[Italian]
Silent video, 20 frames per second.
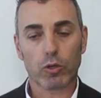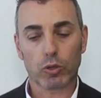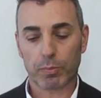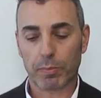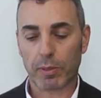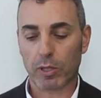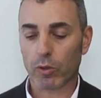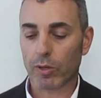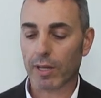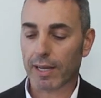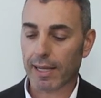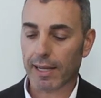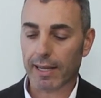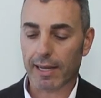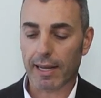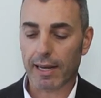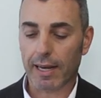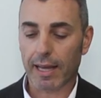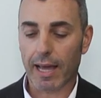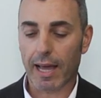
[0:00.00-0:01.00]
o sperone
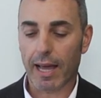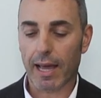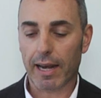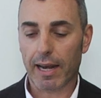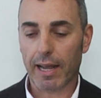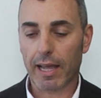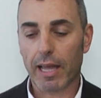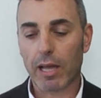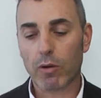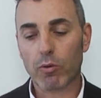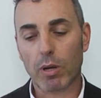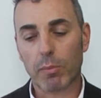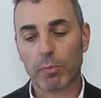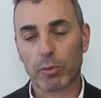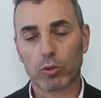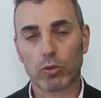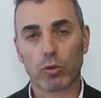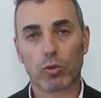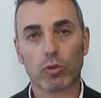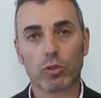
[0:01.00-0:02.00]
calcaneare è una
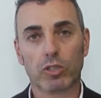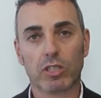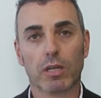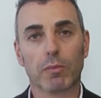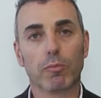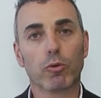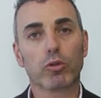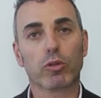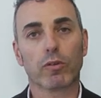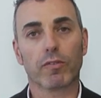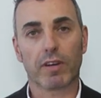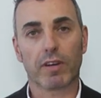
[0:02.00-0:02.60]
patologia molto